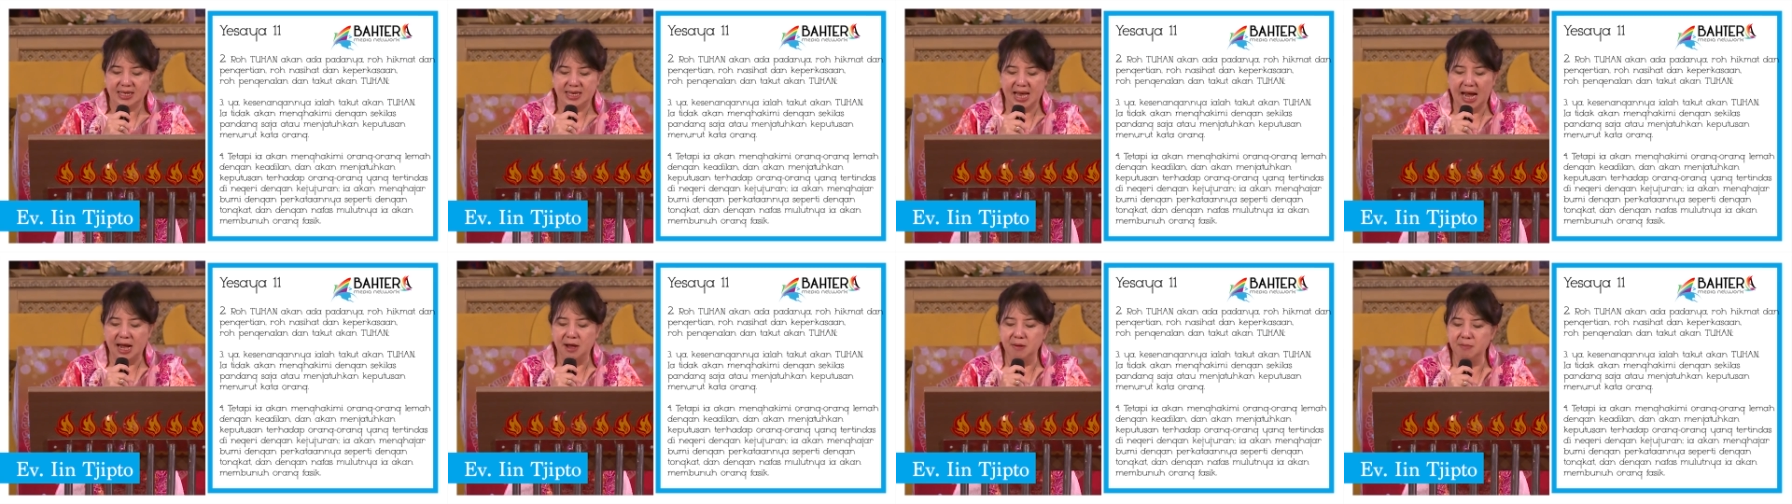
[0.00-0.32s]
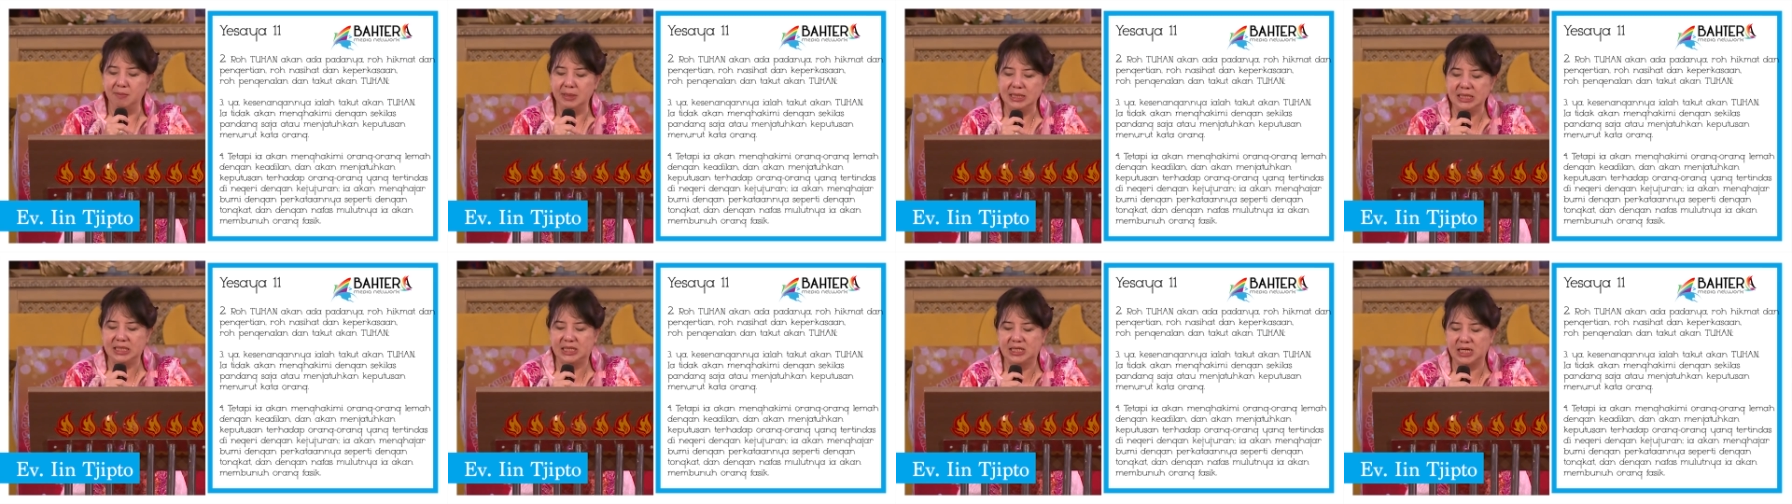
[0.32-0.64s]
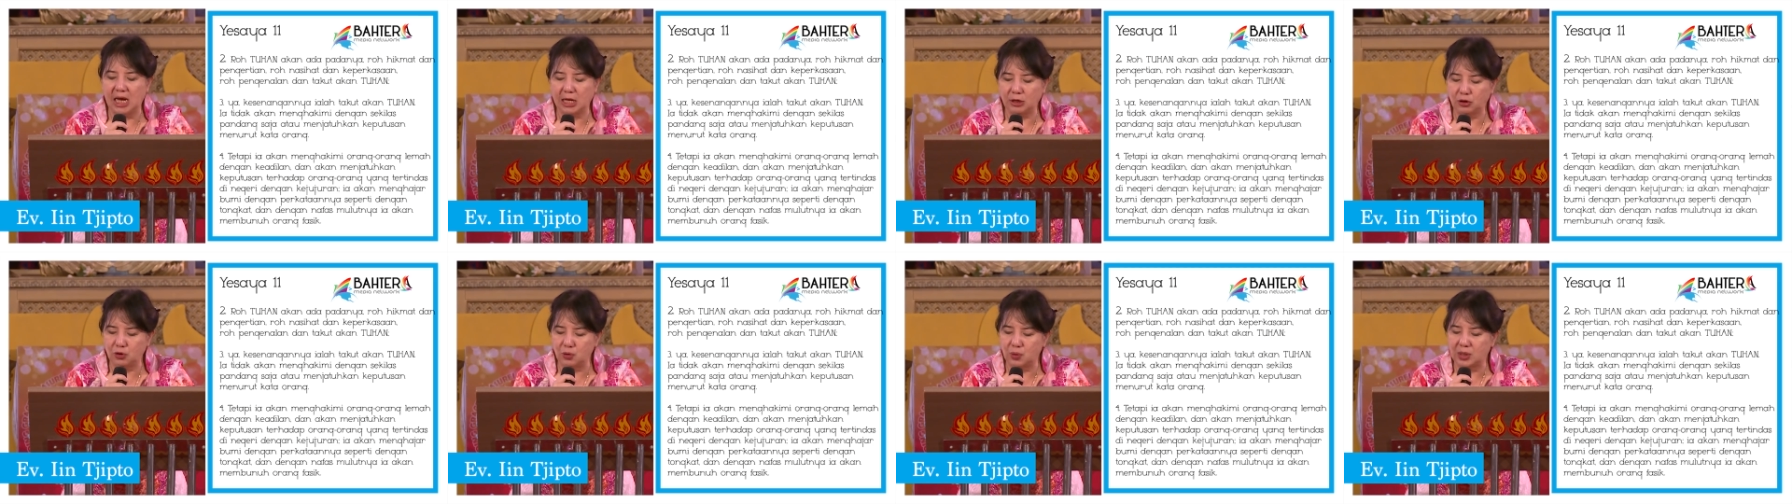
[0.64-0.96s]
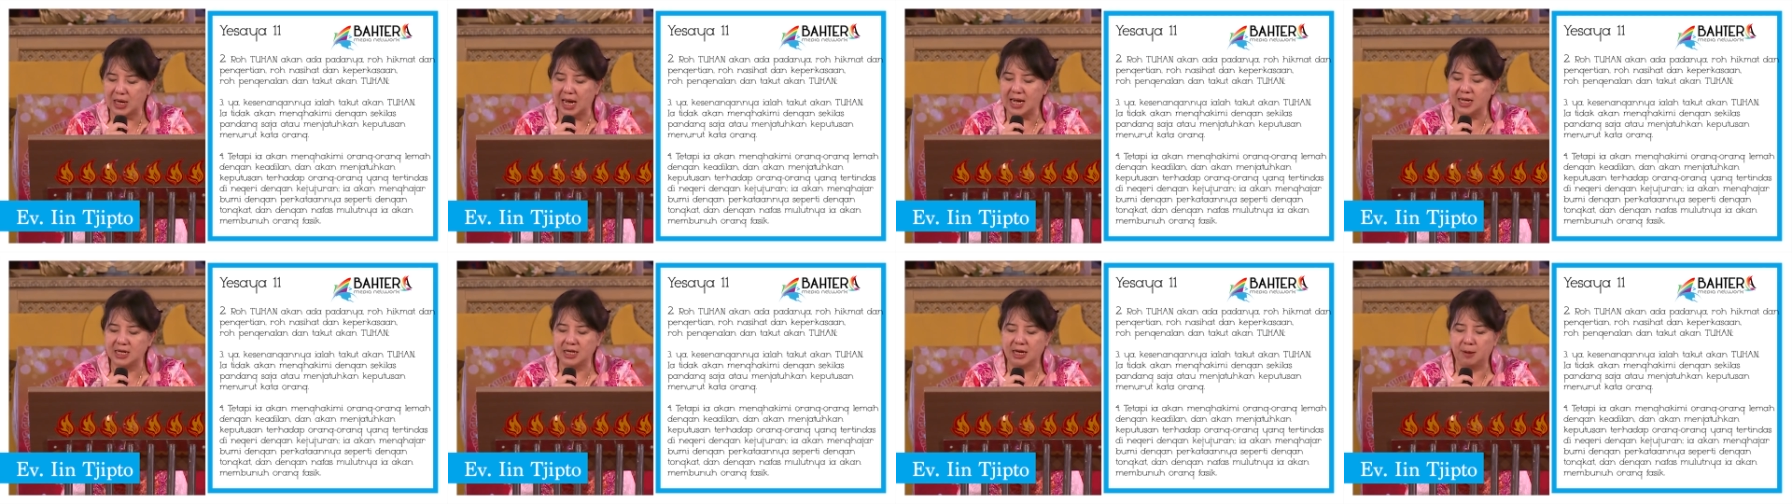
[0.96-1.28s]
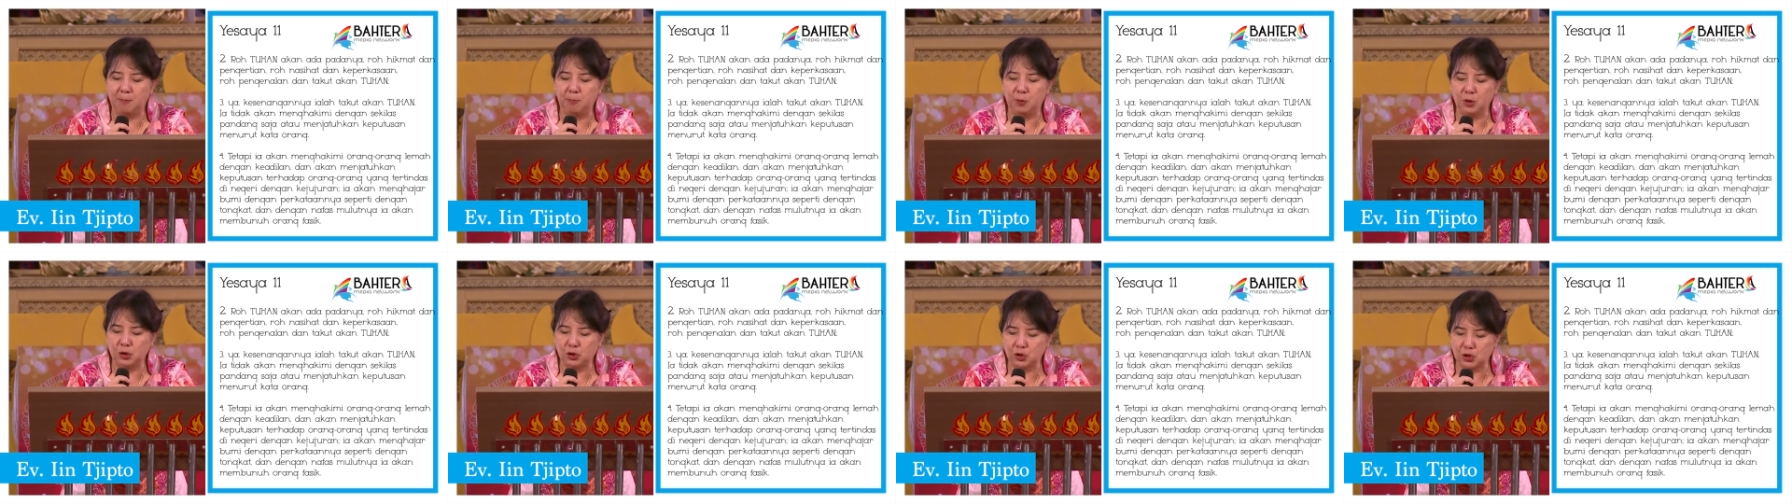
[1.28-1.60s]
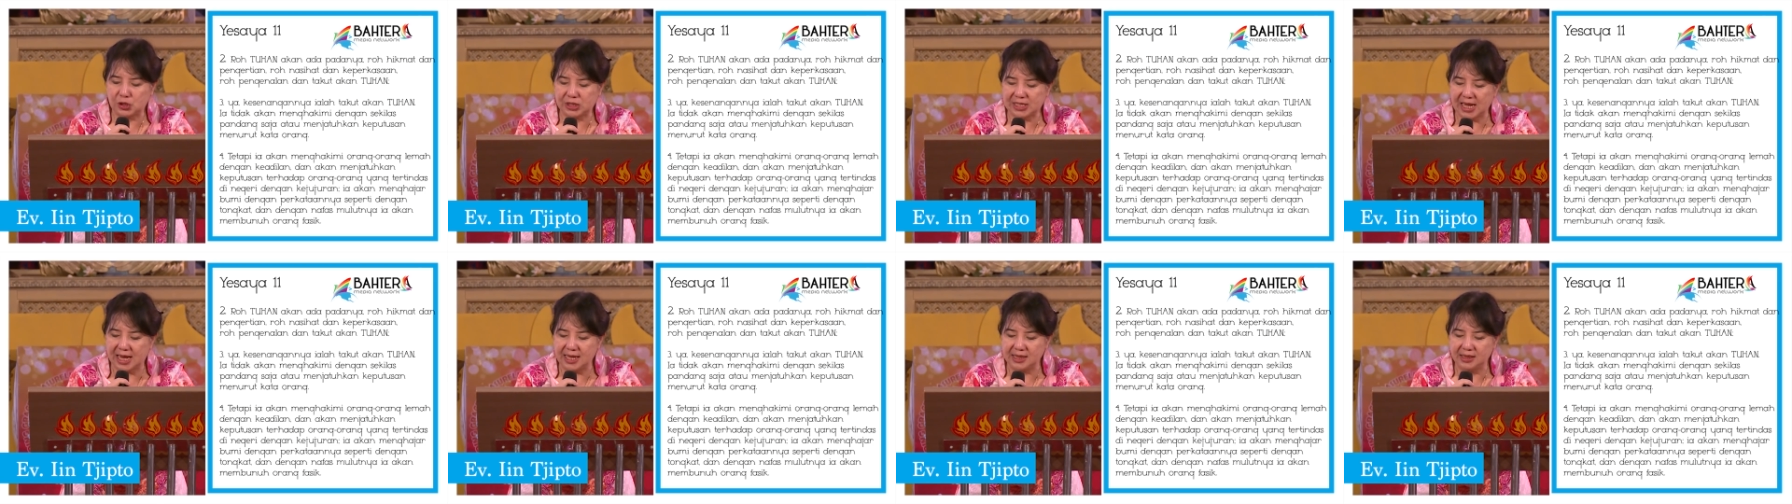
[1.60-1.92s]
dan menjatuhkan
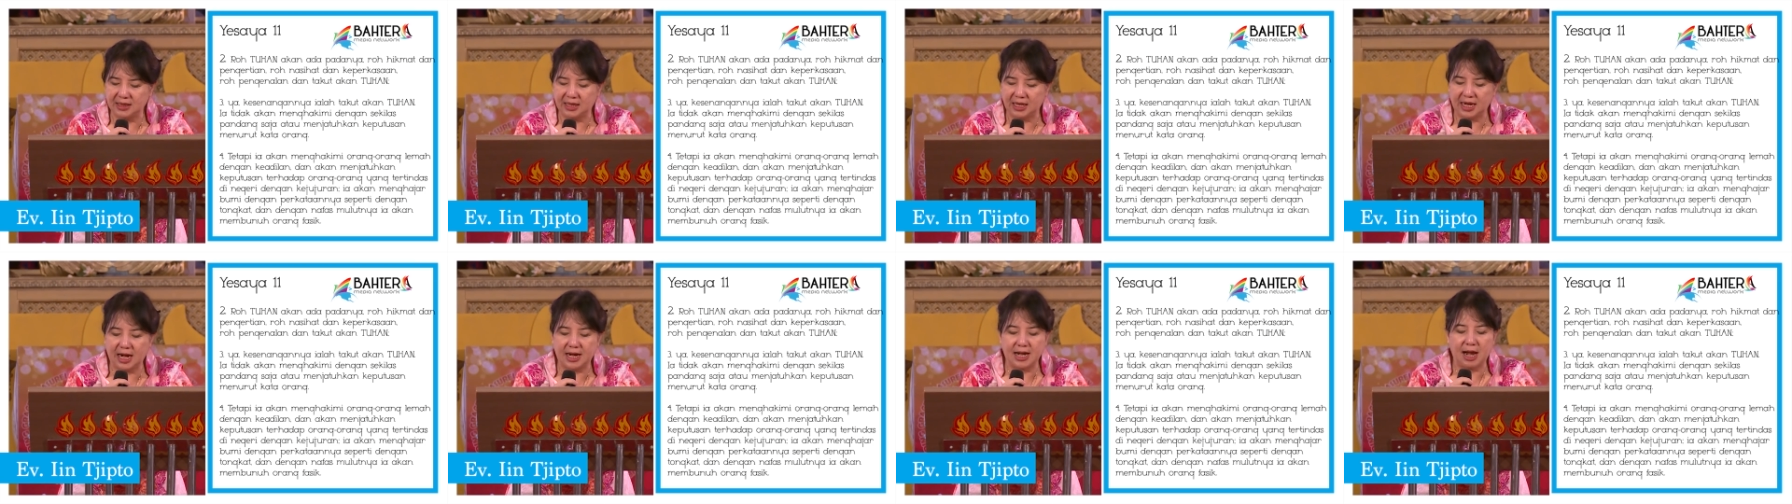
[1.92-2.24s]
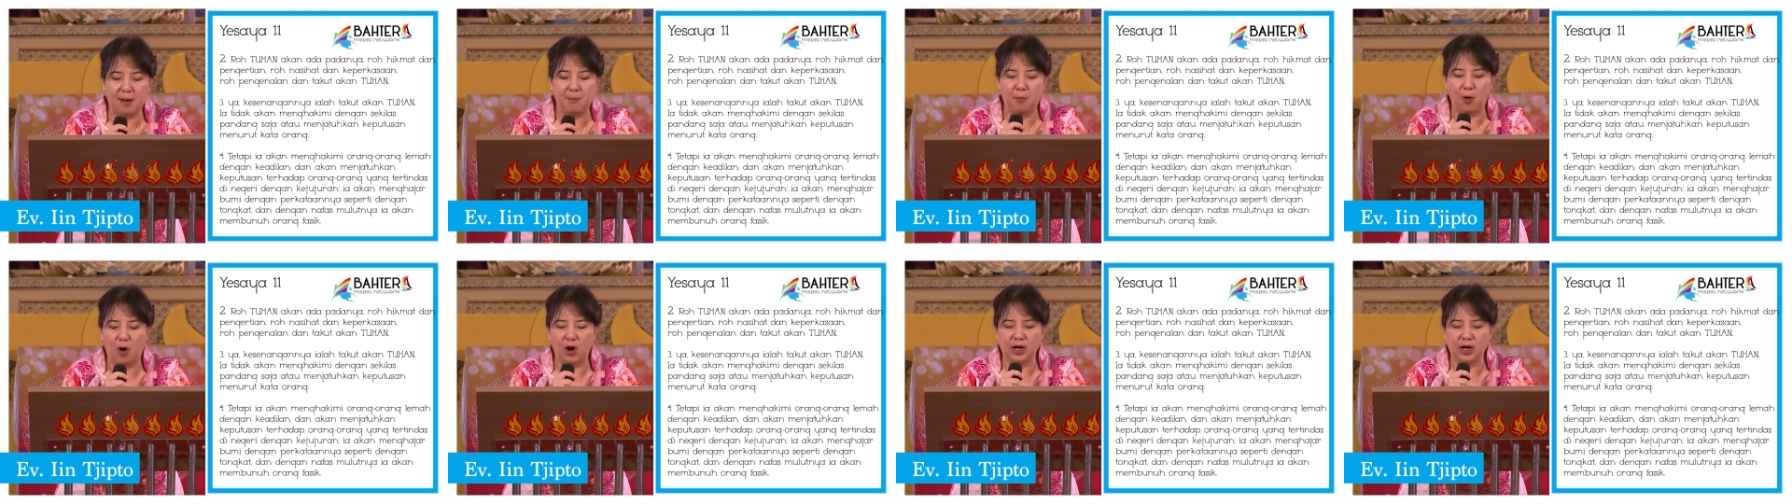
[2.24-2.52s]
keputusan terhadap